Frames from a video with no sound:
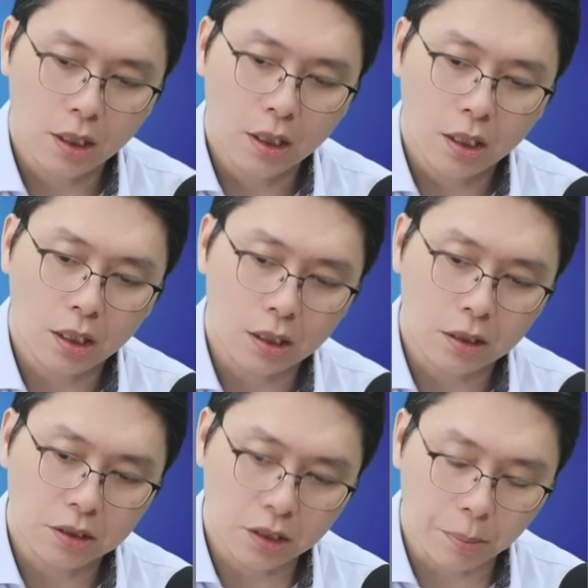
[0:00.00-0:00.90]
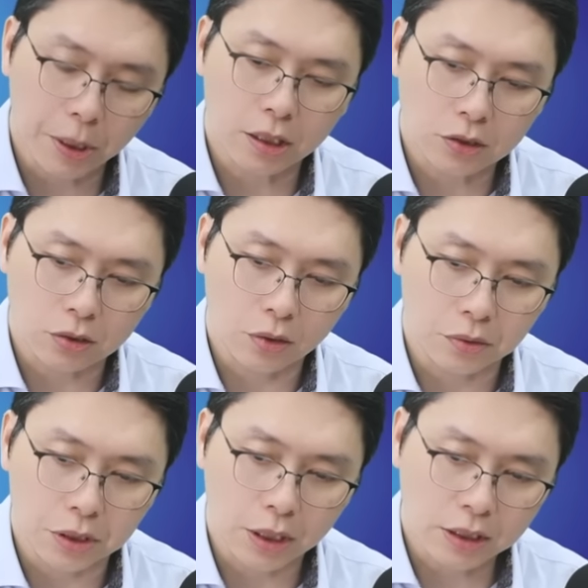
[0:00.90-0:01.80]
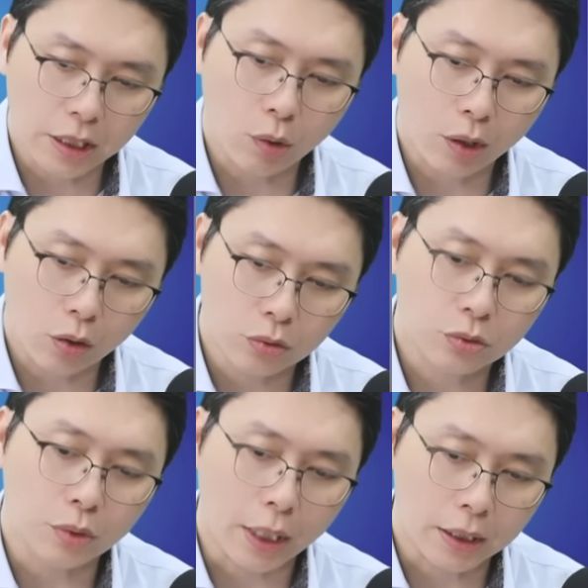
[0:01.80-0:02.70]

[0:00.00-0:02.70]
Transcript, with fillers: 呃设备的时候呢，那这一块空出来，